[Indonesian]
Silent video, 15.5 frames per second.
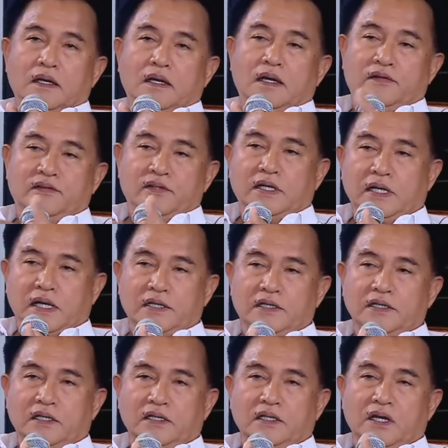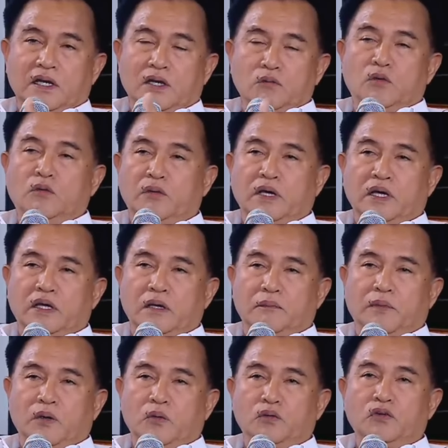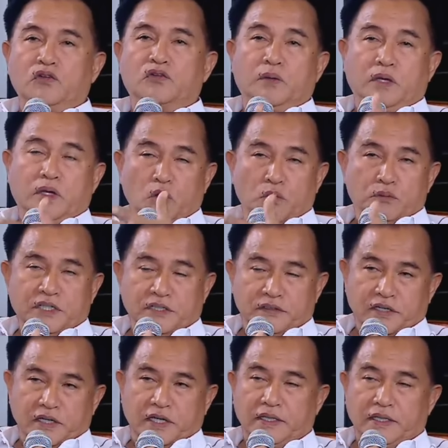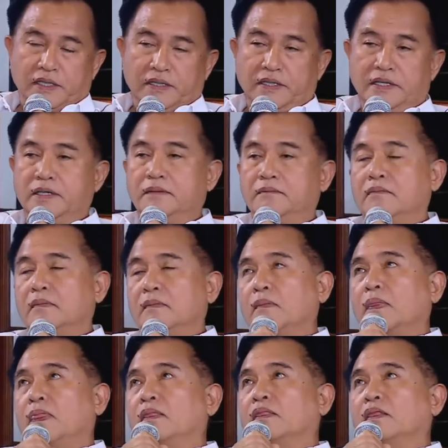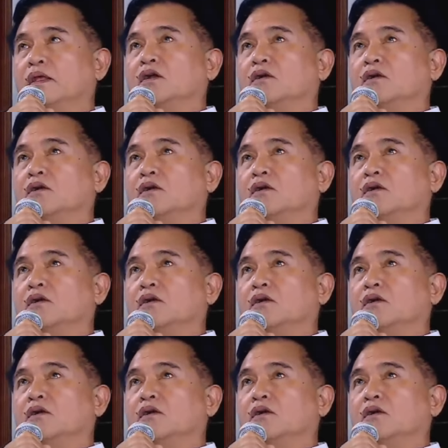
hasil akhir yang diumumkan KPU itu sebagai objek sengketanya dan